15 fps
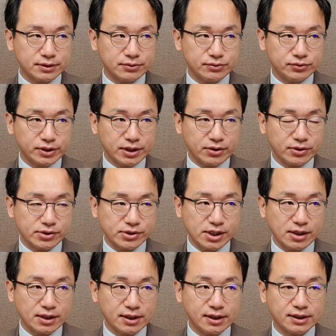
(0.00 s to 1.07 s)
우리가 여기서
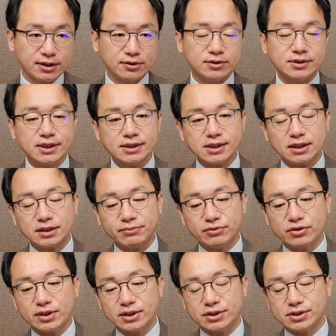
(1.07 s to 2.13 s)
생각해야 될 건 생산자
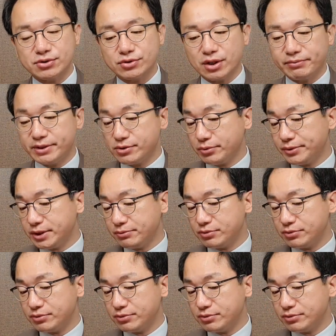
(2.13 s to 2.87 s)
물가지수 대비 소비자